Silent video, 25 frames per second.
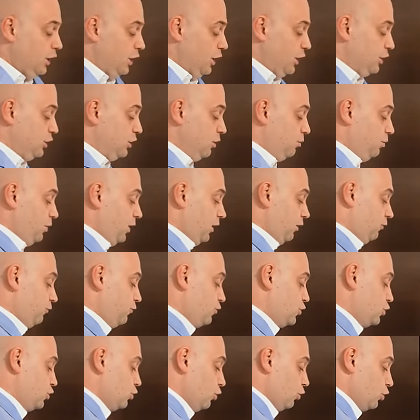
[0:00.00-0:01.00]
И теперь
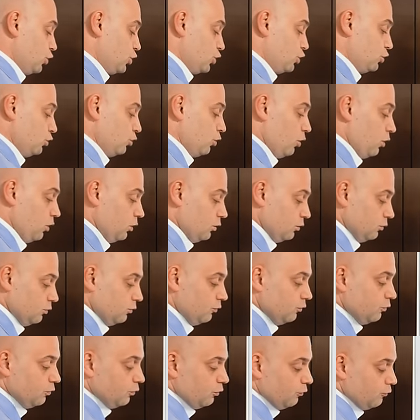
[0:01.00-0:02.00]
все, что,
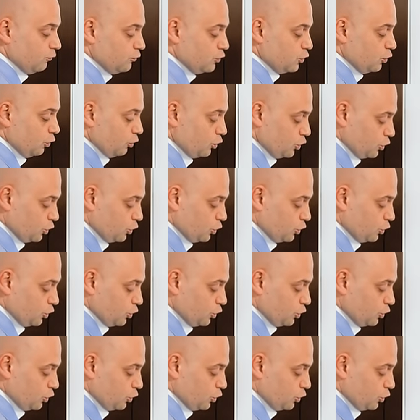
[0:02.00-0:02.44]
все,